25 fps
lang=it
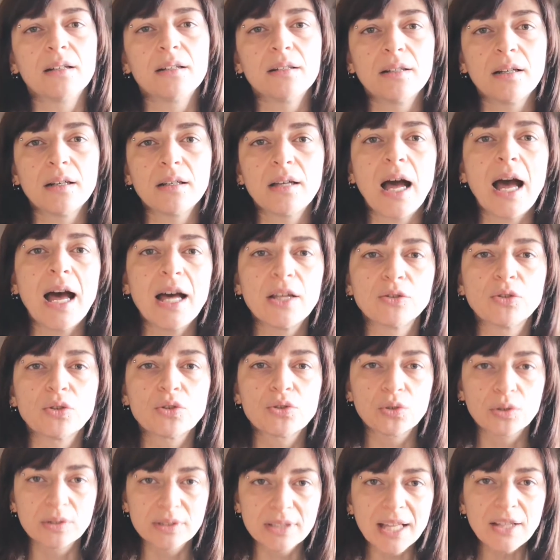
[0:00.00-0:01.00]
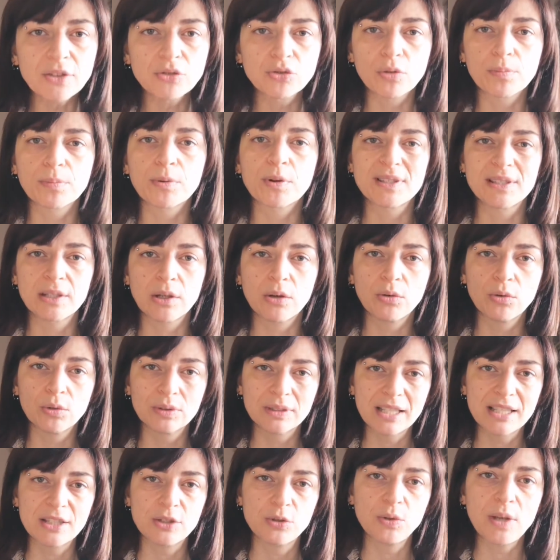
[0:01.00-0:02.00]
ha non soltanto questa
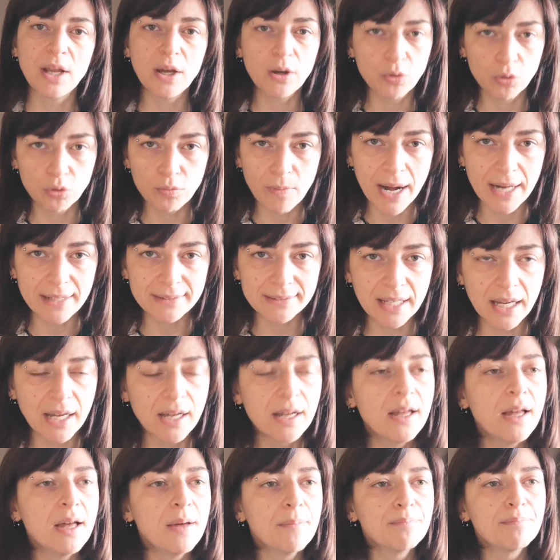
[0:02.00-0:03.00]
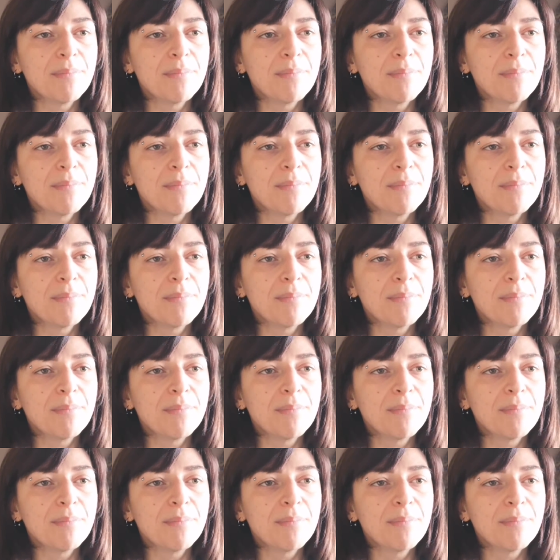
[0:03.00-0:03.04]
connotazione agrumata,